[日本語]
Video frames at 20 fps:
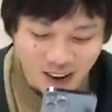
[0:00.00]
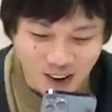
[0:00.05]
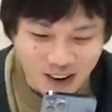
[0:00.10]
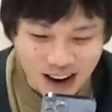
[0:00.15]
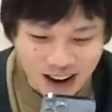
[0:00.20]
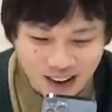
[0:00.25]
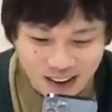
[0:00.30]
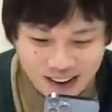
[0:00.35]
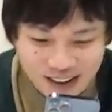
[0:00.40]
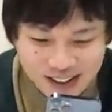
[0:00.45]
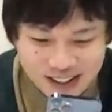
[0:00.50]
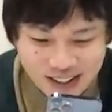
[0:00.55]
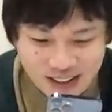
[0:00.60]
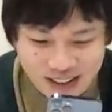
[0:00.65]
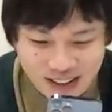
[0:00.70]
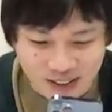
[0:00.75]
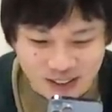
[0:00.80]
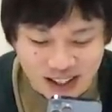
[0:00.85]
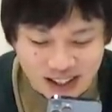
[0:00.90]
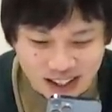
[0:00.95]
他の友
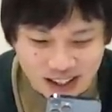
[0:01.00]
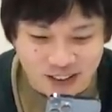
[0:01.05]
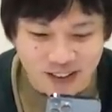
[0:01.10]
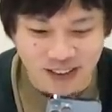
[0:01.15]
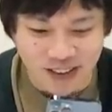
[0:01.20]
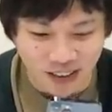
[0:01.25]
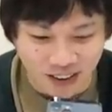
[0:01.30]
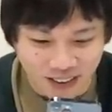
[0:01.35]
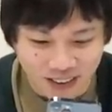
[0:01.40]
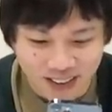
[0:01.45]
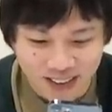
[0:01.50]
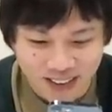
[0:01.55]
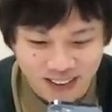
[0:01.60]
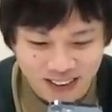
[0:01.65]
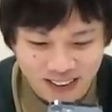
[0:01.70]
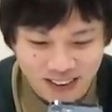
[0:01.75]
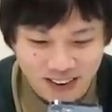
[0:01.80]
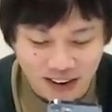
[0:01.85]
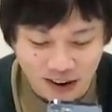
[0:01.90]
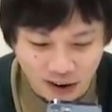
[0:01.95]
情でもできるんよ
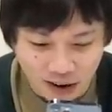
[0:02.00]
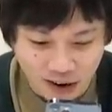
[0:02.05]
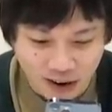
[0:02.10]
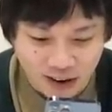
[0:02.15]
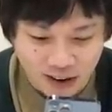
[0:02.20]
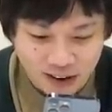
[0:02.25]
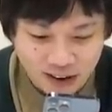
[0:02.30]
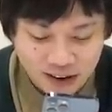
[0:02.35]
うん